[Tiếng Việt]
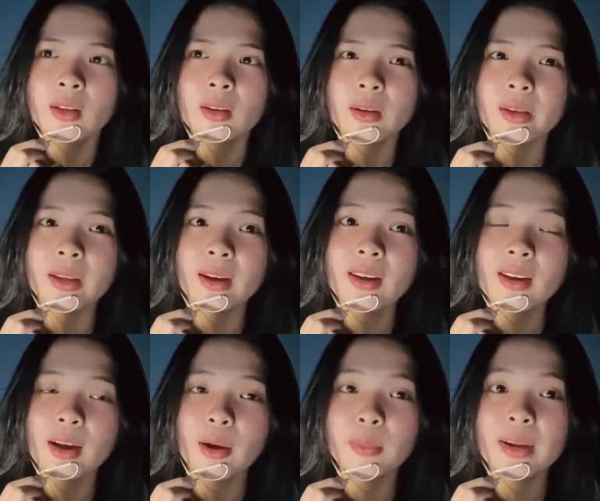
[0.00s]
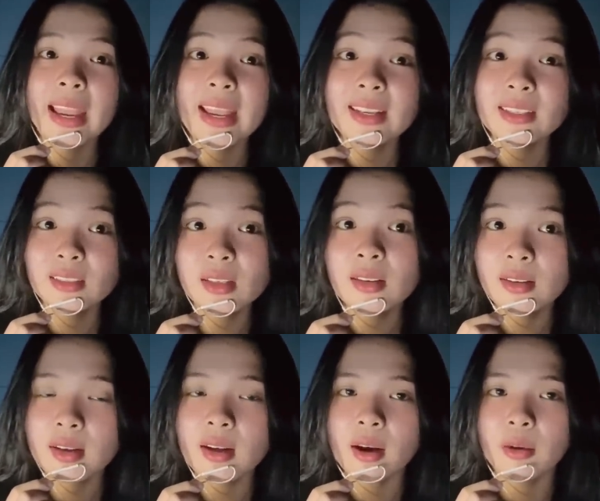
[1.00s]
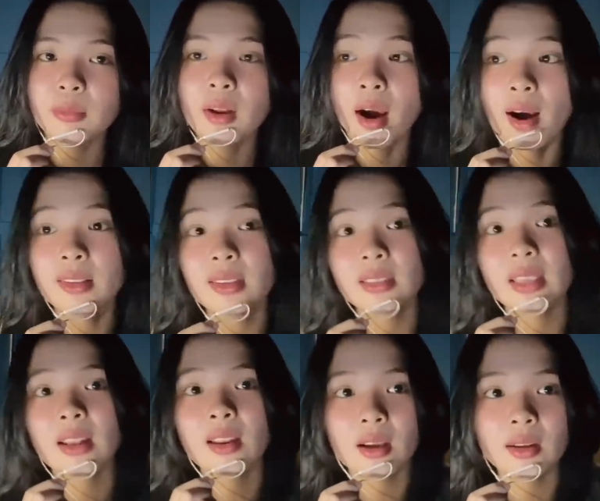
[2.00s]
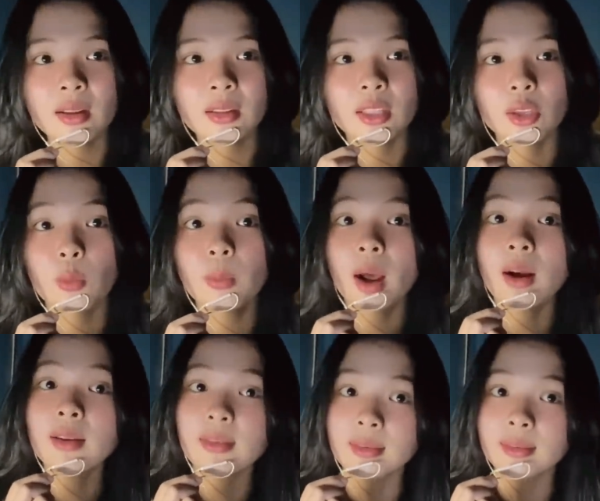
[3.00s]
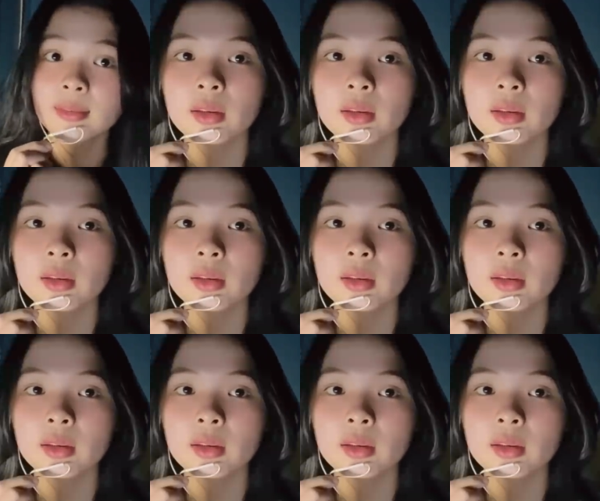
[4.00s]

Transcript: rồi á ông gắng sức á ông đỡ chiếc xe lên á thì cũng đỡ được